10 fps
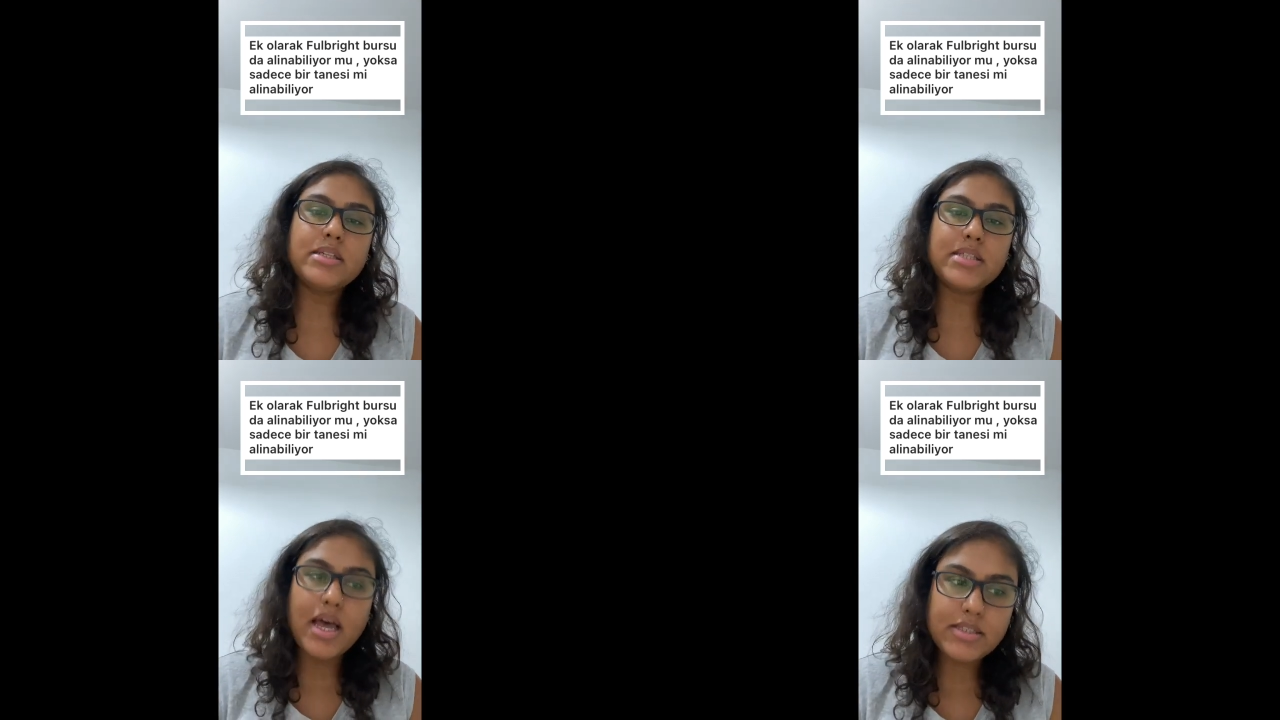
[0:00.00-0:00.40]

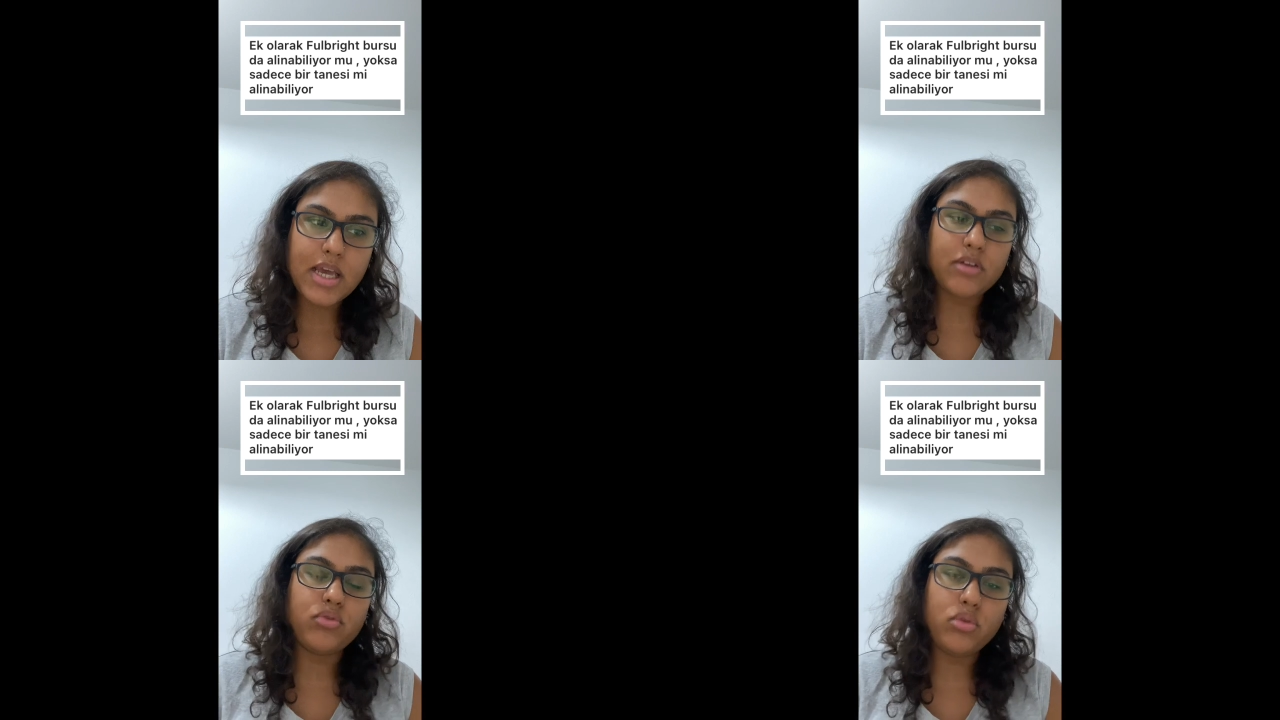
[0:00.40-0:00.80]

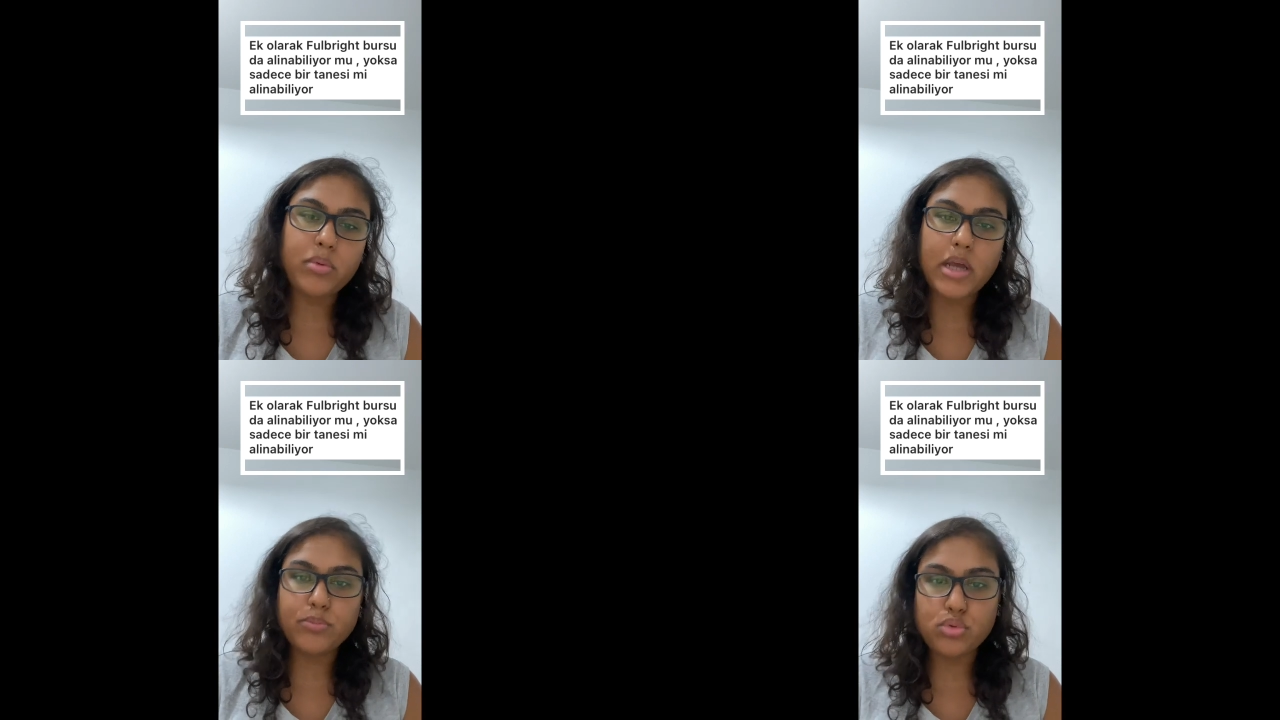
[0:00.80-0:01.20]
Zaten
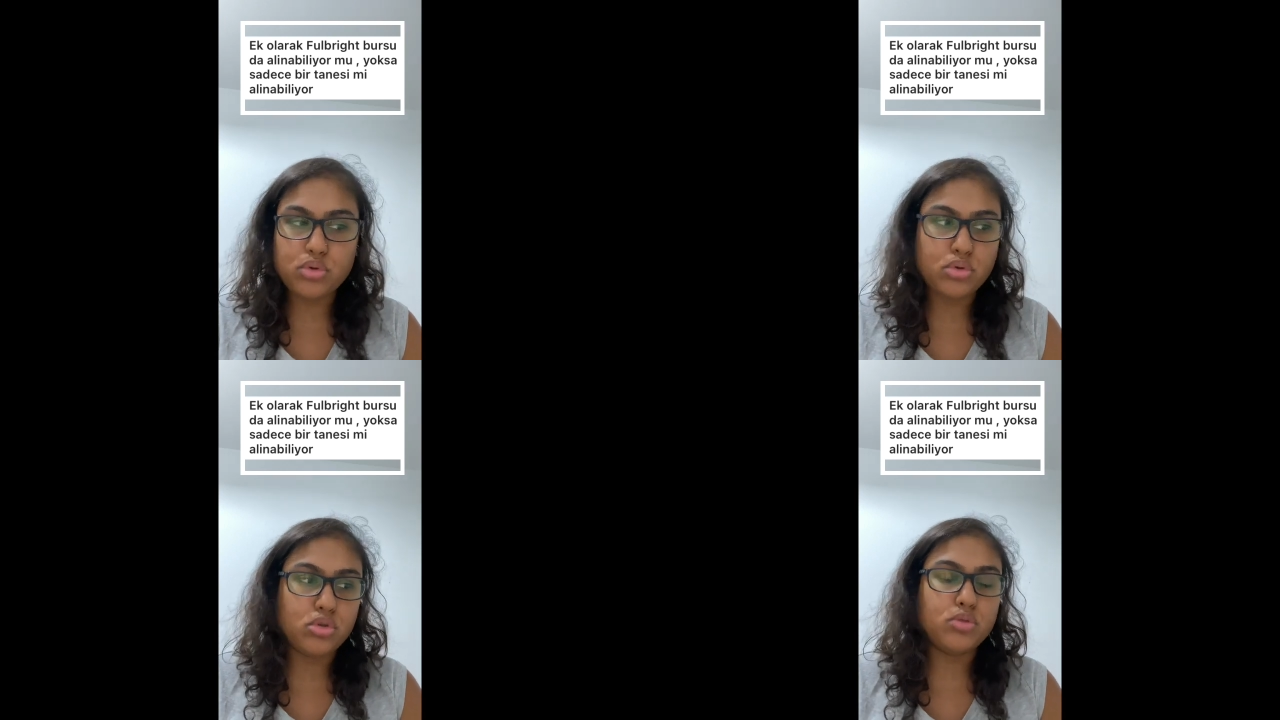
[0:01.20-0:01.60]
Fulbright
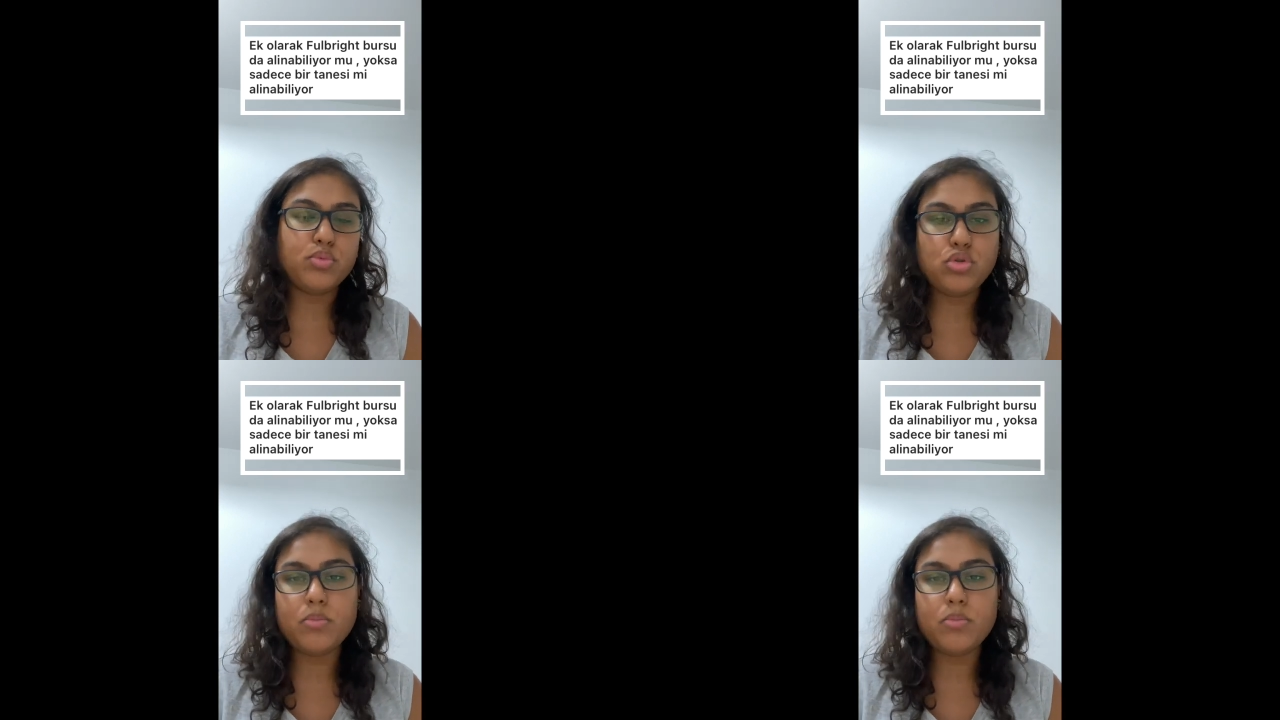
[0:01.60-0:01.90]
bursunuz bütün